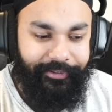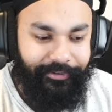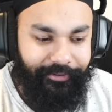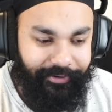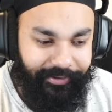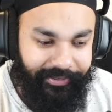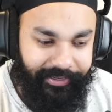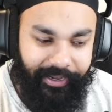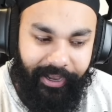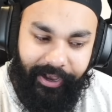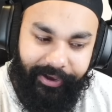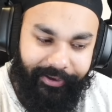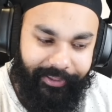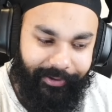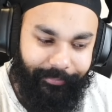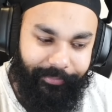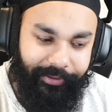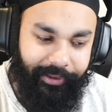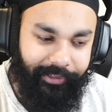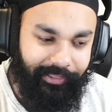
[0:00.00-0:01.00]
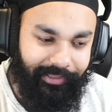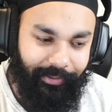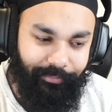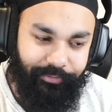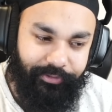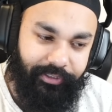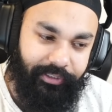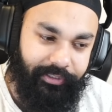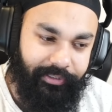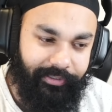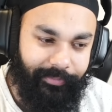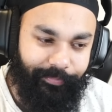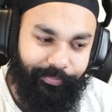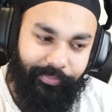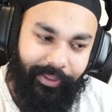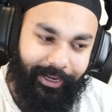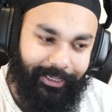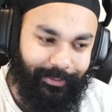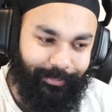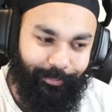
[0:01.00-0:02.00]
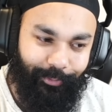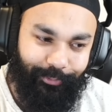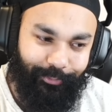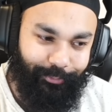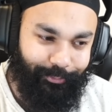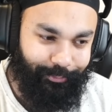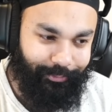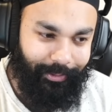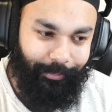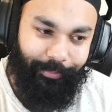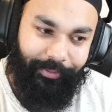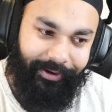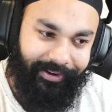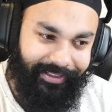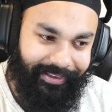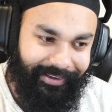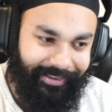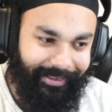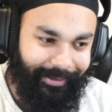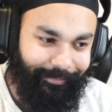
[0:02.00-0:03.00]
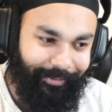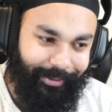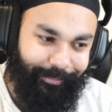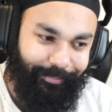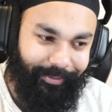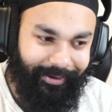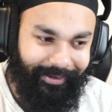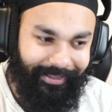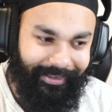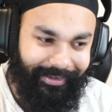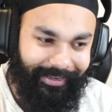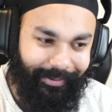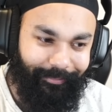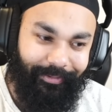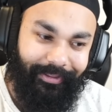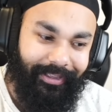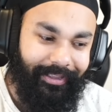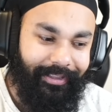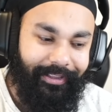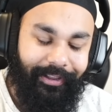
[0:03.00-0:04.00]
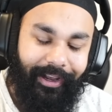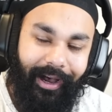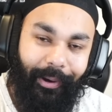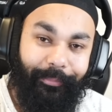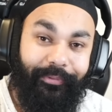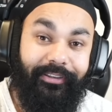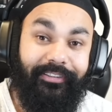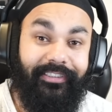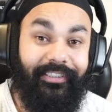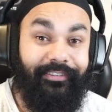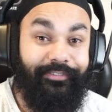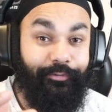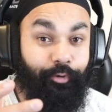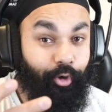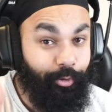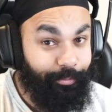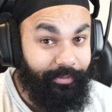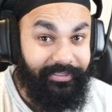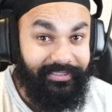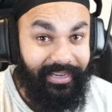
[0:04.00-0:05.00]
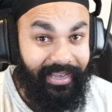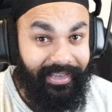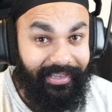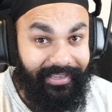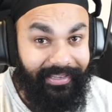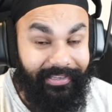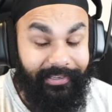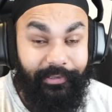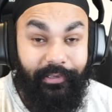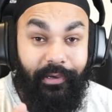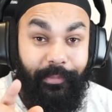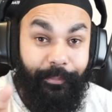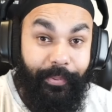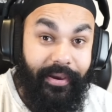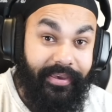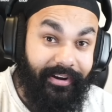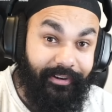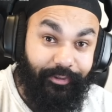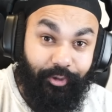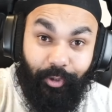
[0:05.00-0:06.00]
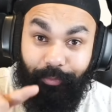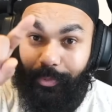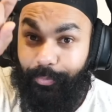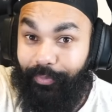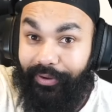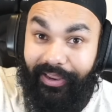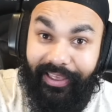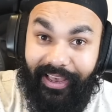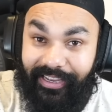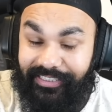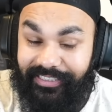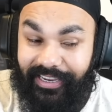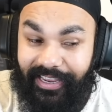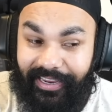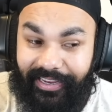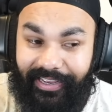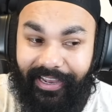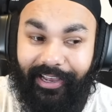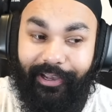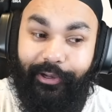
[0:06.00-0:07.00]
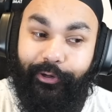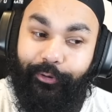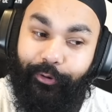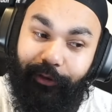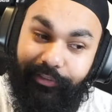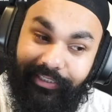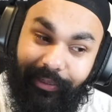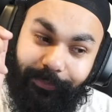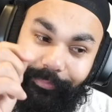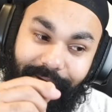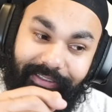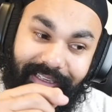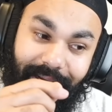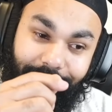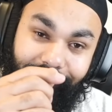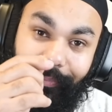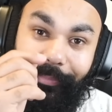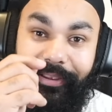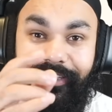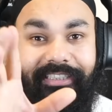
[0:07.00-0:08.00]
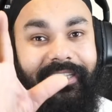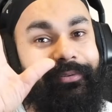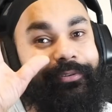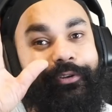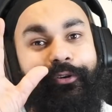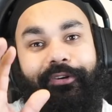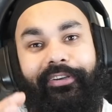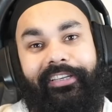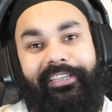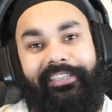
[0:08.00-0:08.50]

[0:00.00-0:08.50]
और ये आखिर में एकदम से एक्सपोज हो चुका पकड़ा गया भाई पकड़ा गया अभी अभी इसकी फोन भी जाएगी पेरेंट्स को भी बुलाया जाएगा और सबके सामने बेजती भी होगी